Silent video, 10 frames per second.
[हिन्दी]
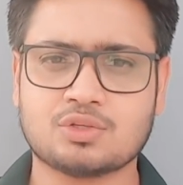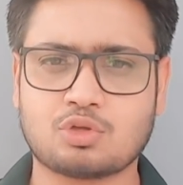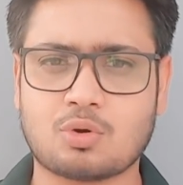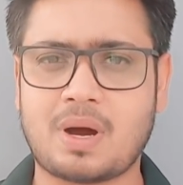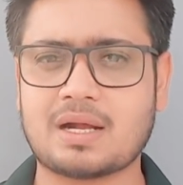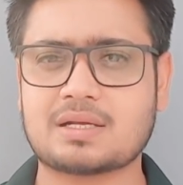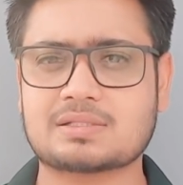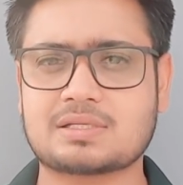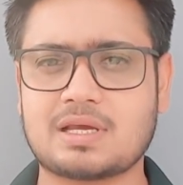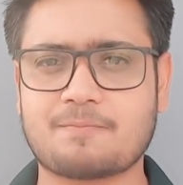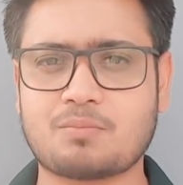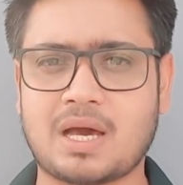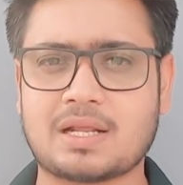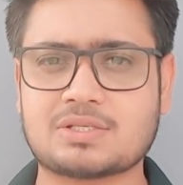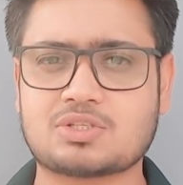दुर्भाग्य से
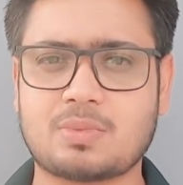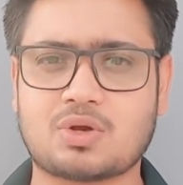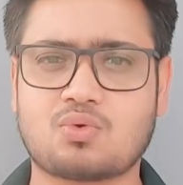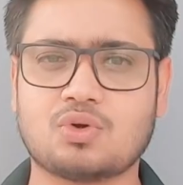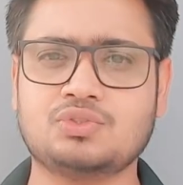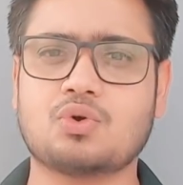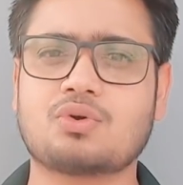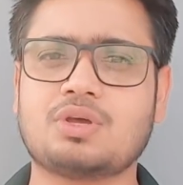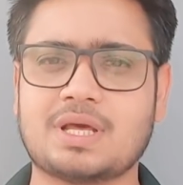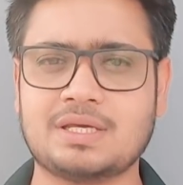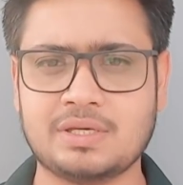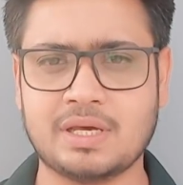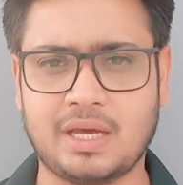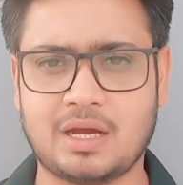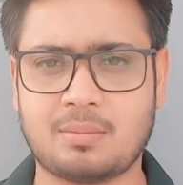महाराष्ट्र में कोई योगी नहीं
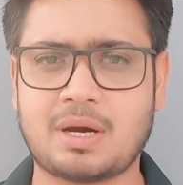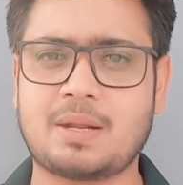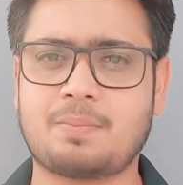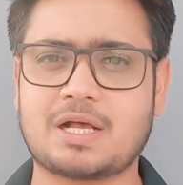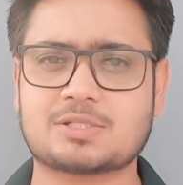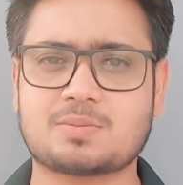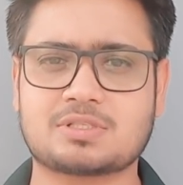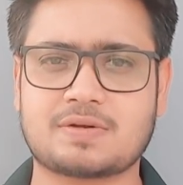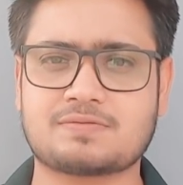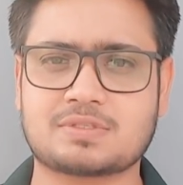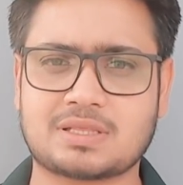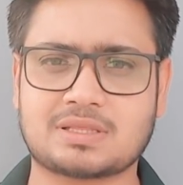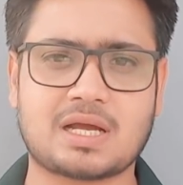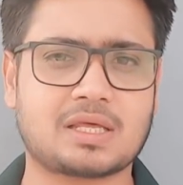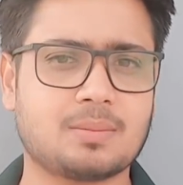है हमारे पास में सिर्फ
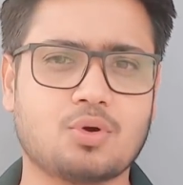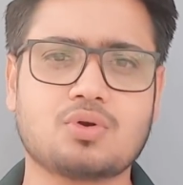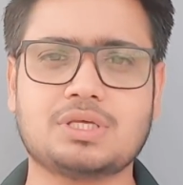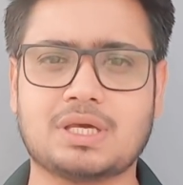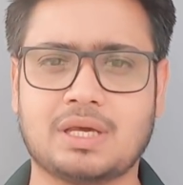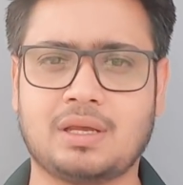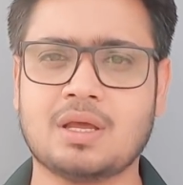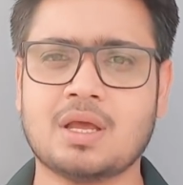सत्ता के भोगी हैं